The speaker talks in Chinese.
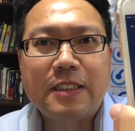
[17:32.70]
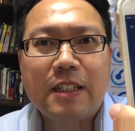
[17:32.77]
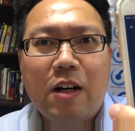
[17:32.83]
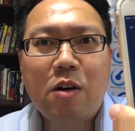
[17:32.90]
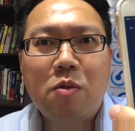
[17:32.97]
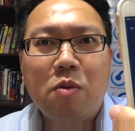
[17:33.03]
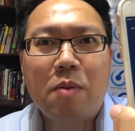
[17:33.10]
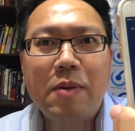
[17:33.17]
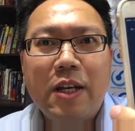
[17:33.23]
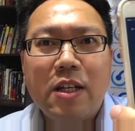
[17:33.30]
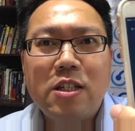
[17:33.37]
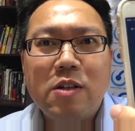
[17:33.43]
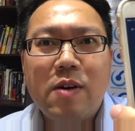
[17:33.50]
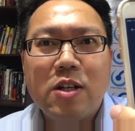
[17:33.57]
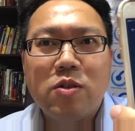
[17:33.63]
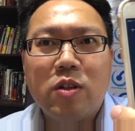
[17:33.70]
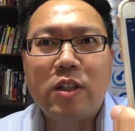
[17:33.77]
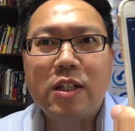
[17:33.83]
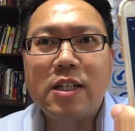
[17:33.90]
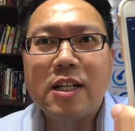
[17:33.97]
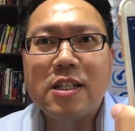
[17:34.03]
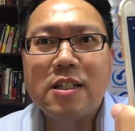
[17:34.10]
然后我们也希望说
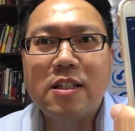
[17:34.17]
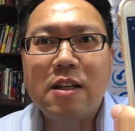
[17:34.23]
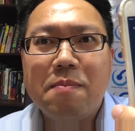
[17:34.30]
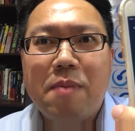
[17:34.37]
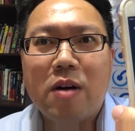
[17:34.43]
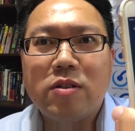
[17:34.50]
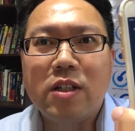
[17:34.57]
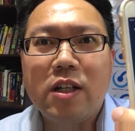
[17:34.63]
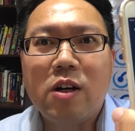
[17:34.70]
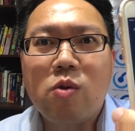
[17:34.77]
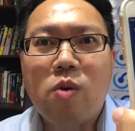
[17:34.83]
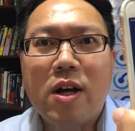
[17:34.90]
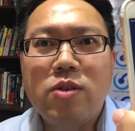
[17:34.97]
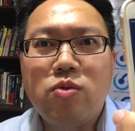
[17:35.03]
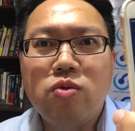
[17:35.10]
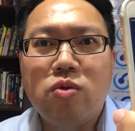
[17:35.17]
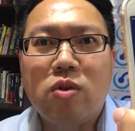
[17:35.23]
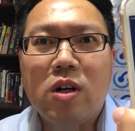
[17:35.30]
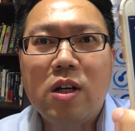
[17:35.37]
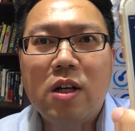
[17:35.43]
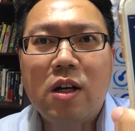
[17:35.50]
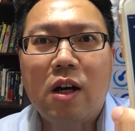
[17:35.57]
对这个事情保持一个关
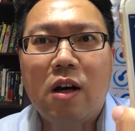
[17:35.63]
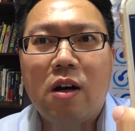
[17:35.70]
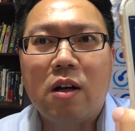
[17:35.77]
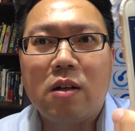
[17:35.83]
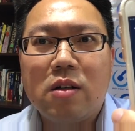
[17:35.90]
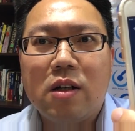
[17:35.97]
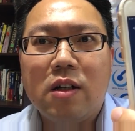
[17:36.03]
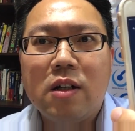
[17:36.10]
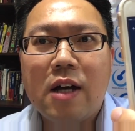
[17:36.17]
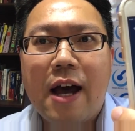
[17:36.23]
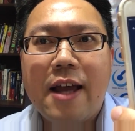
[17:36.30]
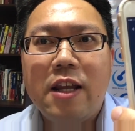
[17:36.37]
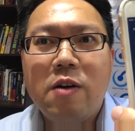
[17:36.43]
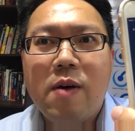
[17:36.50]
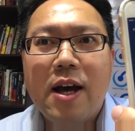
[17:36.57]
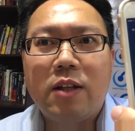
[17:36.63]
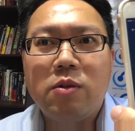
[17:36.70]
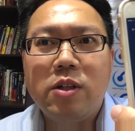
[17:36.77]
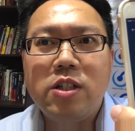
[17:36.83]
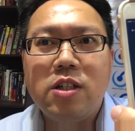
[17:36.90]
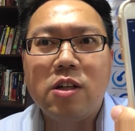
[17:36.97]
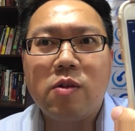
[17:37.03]
注，呃，可能海内外
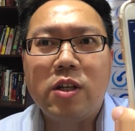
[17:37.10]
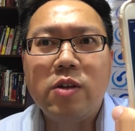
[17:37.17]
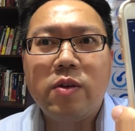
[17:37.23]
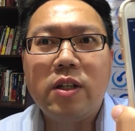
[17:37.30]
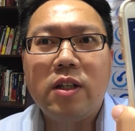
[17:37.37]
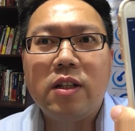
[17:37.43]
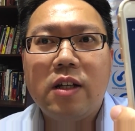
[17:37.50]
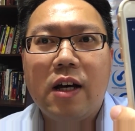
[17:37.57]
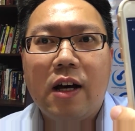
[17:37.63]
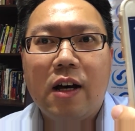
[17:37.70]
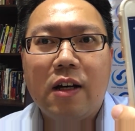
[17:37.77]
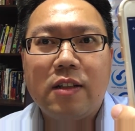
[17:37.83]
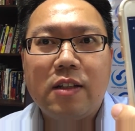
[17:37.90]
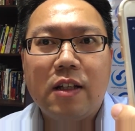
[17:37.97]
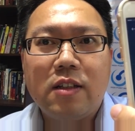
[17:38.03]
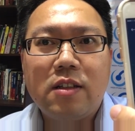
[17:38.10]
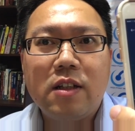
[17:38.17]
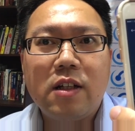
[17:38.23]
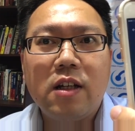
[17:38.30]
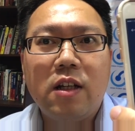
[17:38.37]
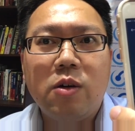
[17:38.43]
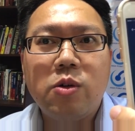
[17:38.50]
都一起会，因为呃
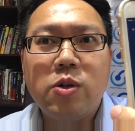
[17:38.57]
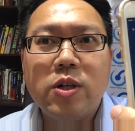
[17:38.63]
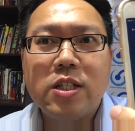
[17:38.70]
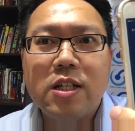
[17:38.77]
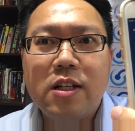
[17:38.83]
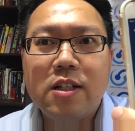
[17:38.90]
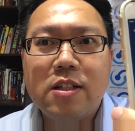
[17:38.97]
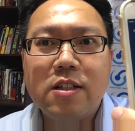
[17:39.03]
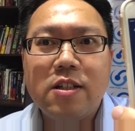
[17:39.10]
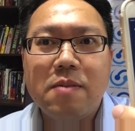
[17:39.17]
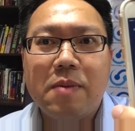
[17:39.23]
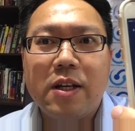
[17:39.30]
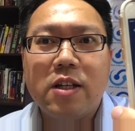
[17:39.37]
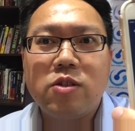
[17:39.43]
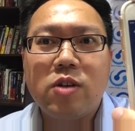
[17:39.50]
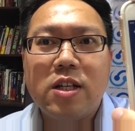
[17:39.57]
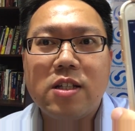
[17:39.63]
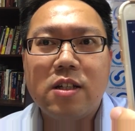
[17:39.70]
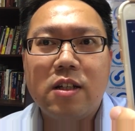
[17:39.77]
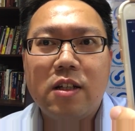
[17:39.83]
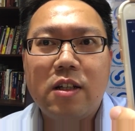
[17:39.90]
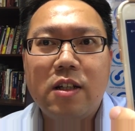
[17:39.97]
这个留学生的事情嘛，也算
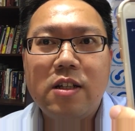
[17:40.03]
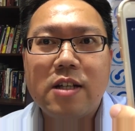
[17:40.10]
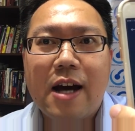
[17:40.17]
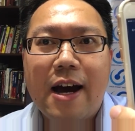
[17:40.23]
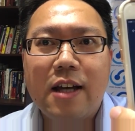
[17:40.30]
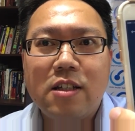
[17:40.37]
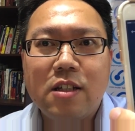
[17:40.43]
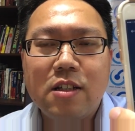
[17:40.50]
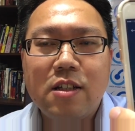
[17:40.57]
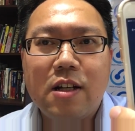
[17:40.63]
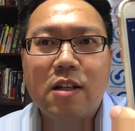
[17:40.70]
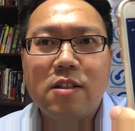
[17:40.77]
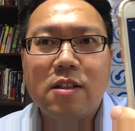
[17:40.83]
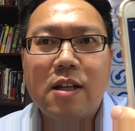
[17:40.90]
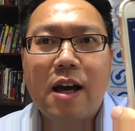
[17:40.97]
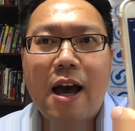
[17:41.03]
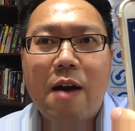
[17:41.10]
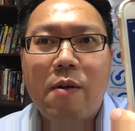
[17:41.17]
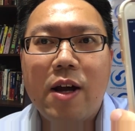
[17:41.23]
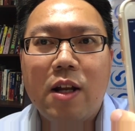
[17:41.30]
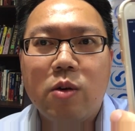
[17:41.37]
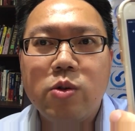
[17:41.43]
是您小孩涉及到是在
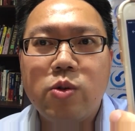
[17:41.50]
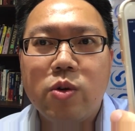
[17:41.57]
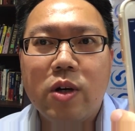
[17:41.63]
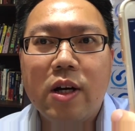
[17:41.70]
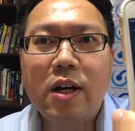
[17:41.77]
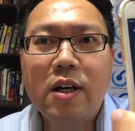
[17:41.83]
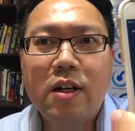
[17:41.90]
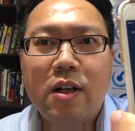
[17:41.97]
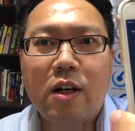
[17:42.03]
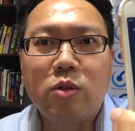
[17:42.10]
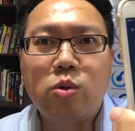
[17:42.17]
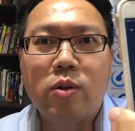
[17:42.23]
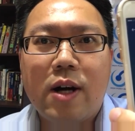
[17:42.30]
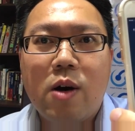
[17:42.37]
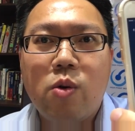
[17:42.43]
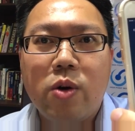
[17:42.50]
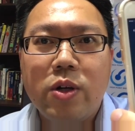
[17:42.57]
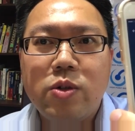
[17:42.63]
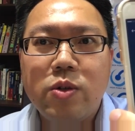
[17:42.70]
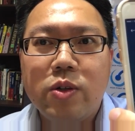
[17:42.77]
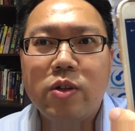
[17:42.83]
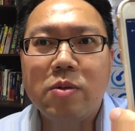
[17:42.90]
海外留学，然后突然
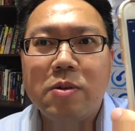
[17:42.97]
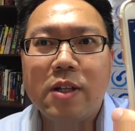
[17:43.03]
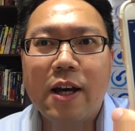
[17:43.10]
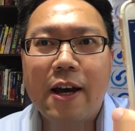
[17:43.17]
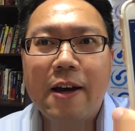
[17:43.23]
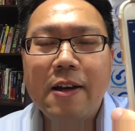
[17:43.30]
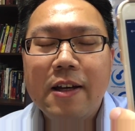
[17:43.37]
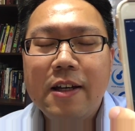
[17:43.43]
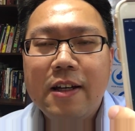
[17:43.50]
回去，对不对？